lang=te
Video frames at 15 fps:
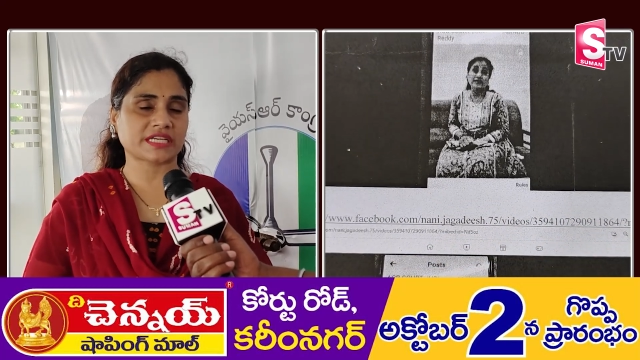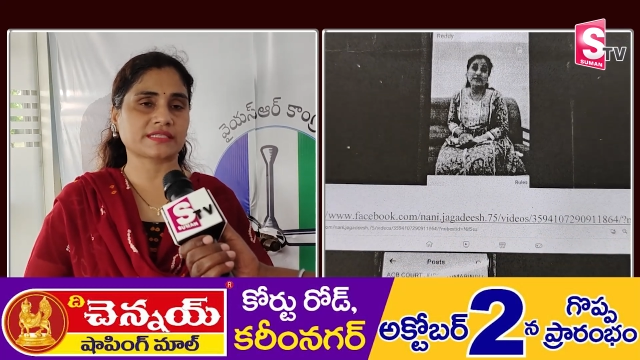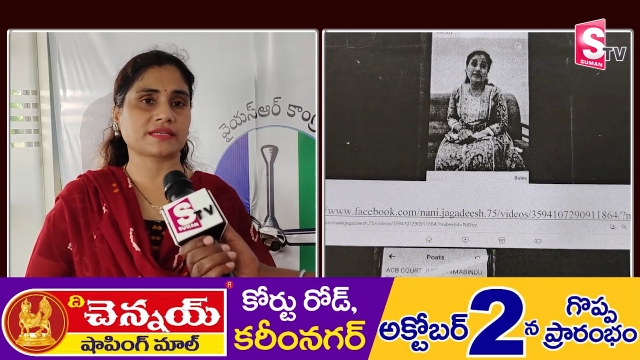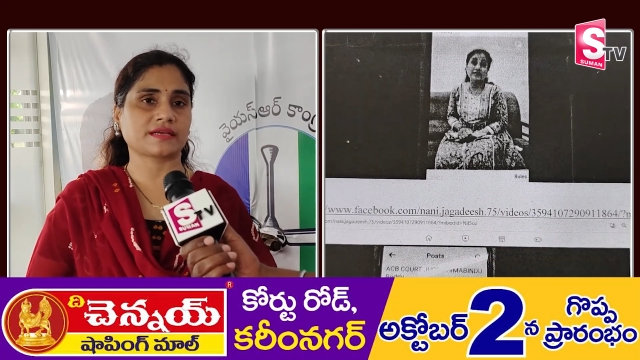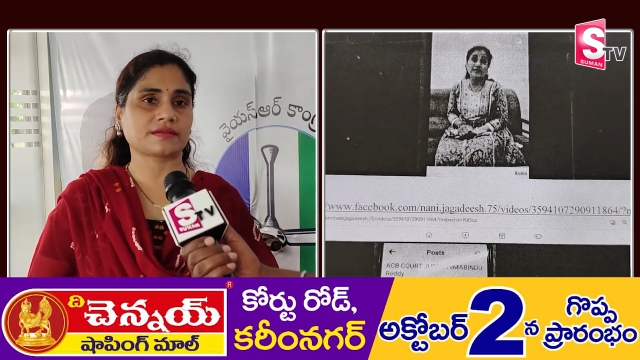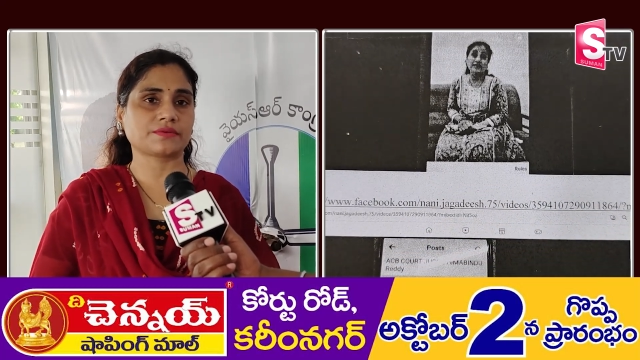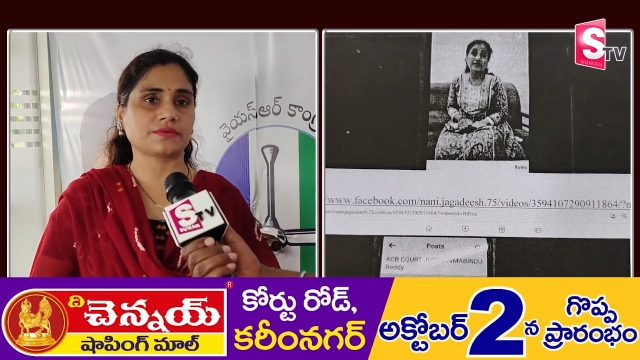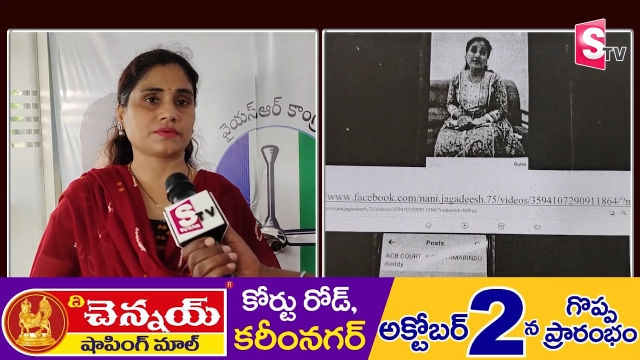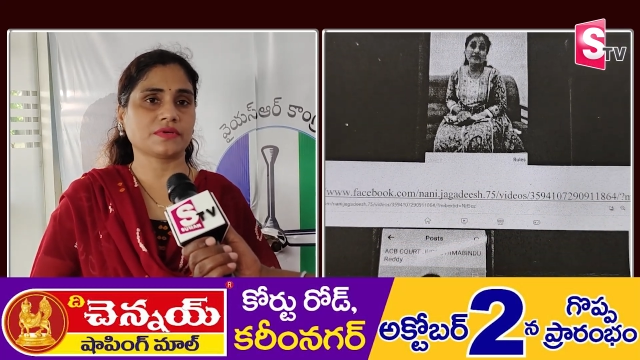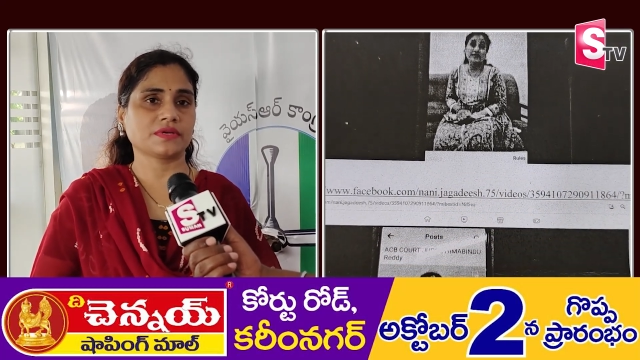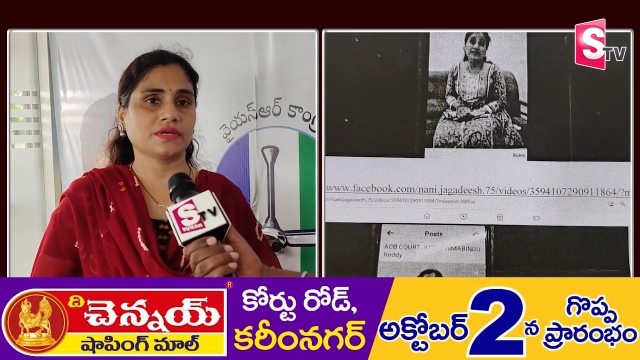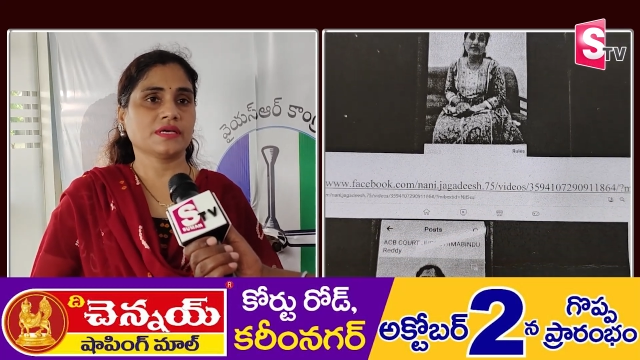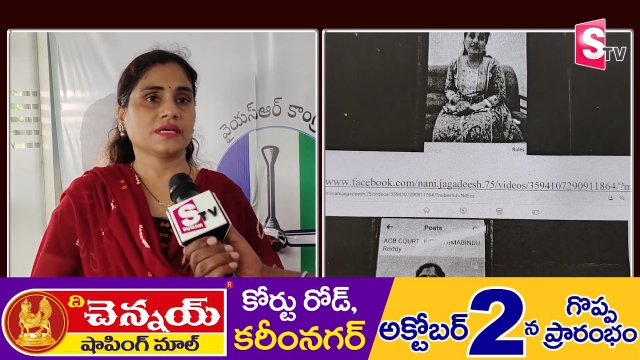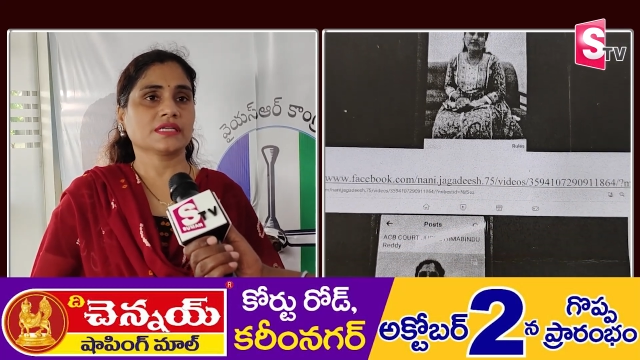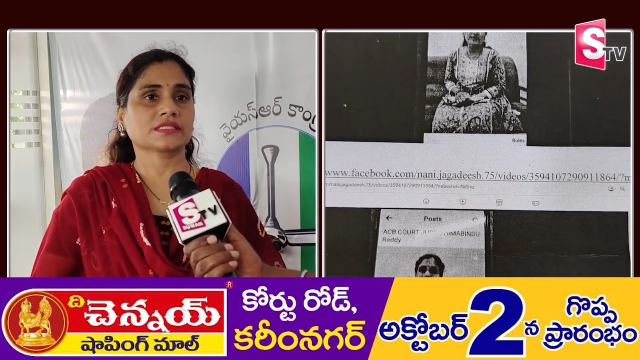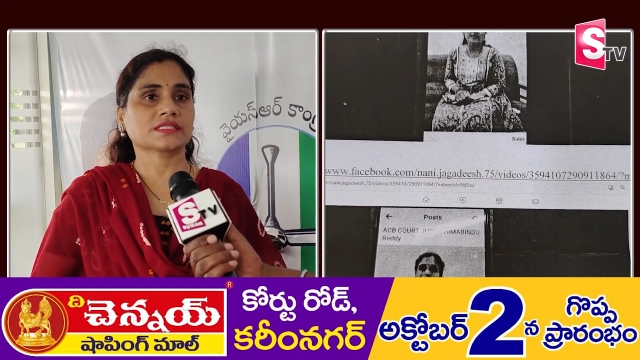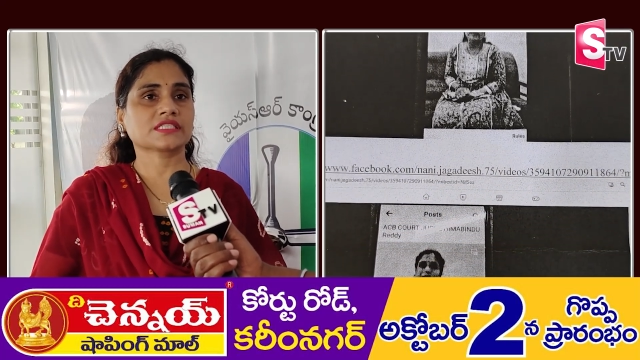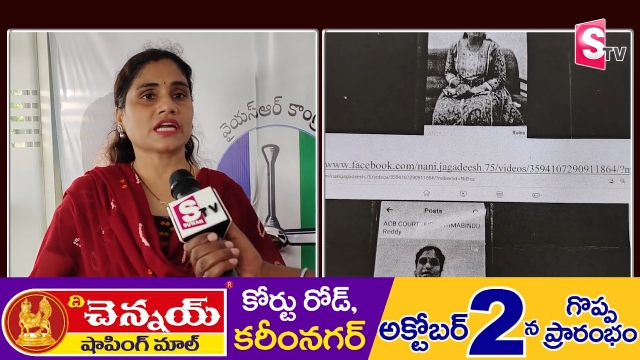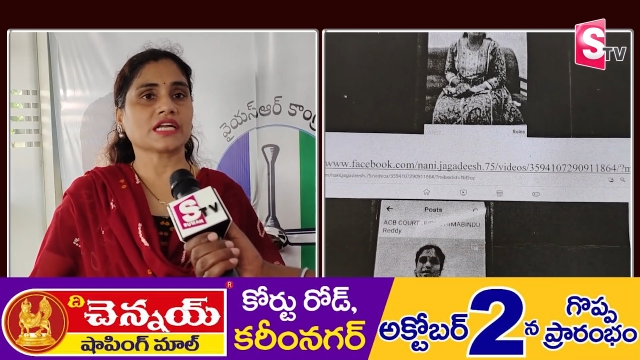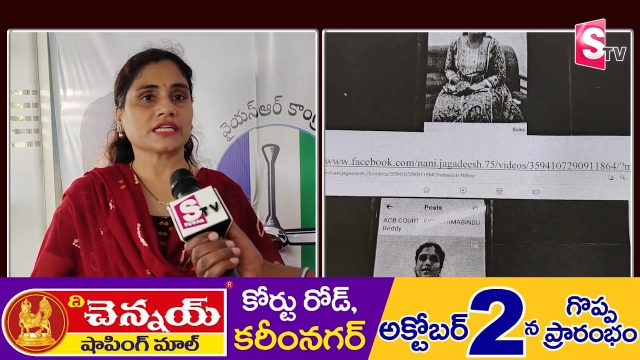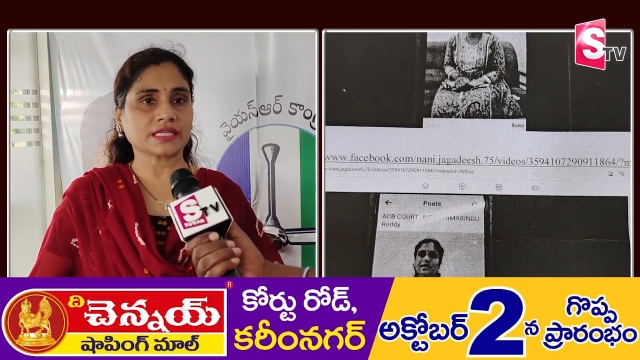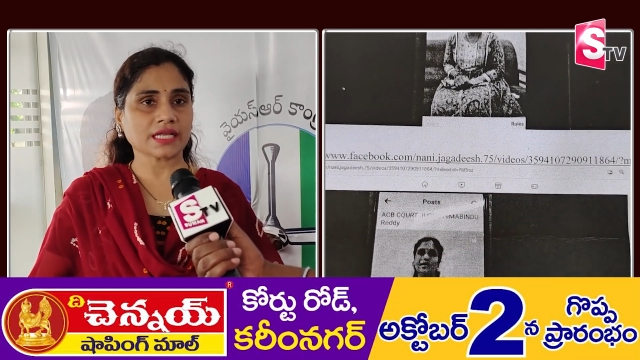చేశాను
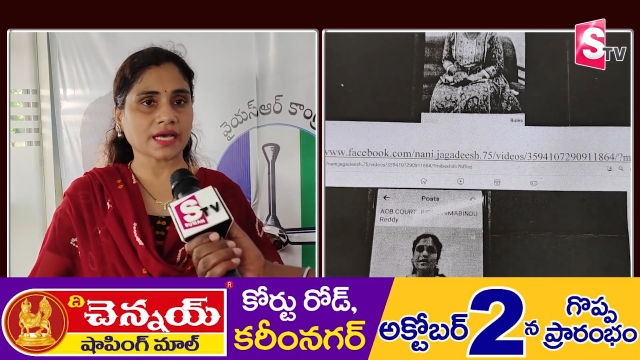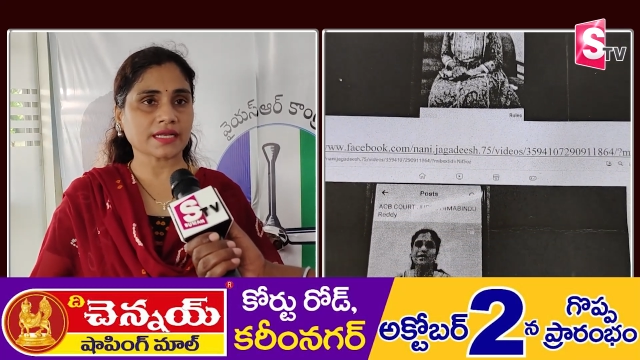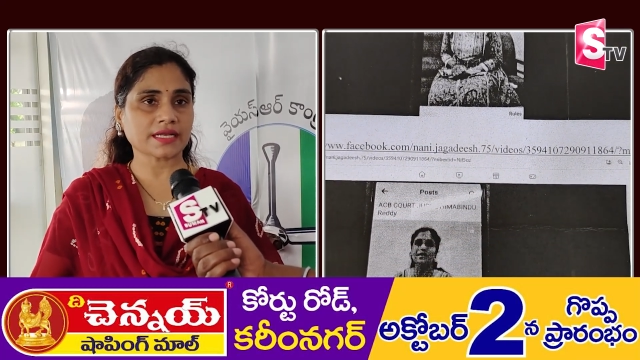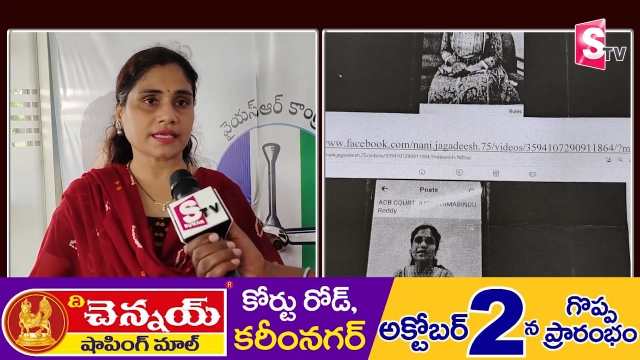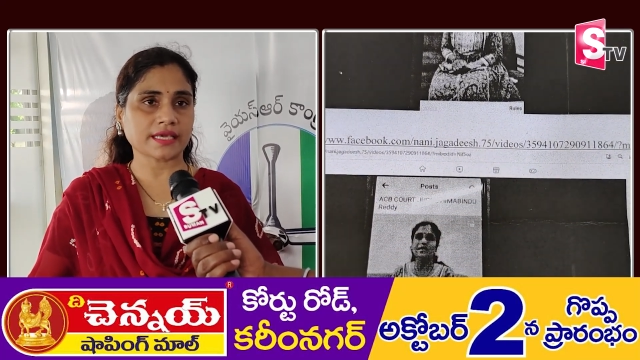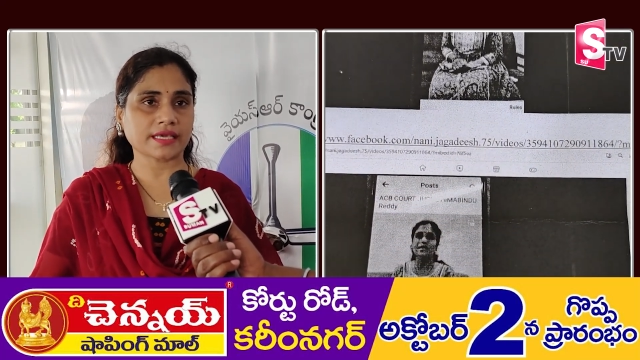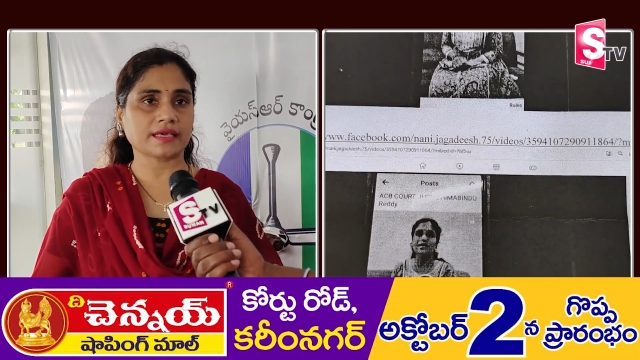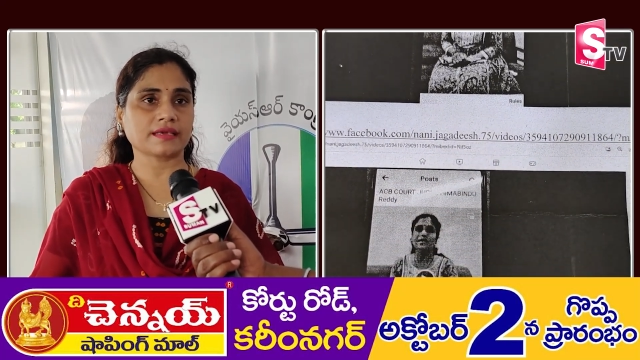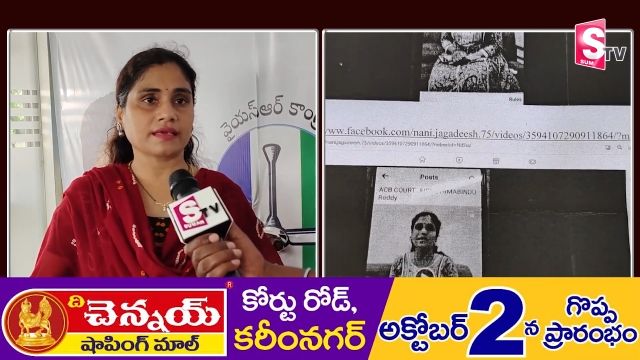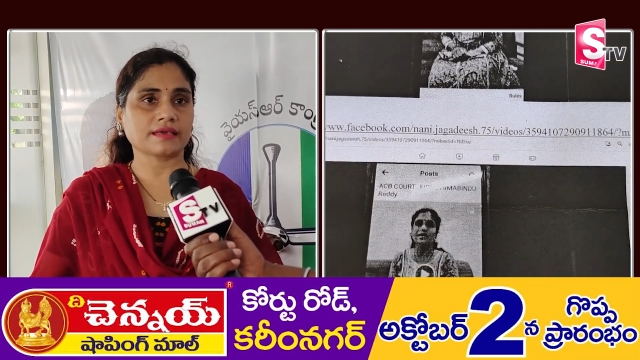చట్టానికి